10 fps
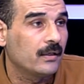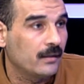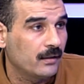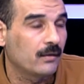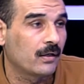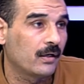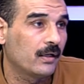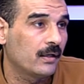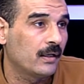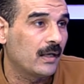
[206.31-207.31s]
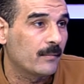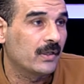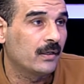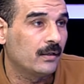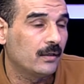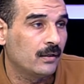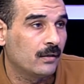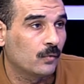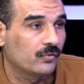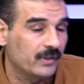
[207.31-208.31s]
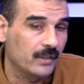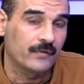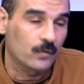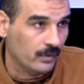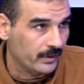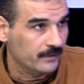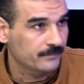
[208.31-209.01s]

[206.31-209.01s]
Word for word: جراء العمليه نعم، الروسيه يعني في اوكرانيا يعني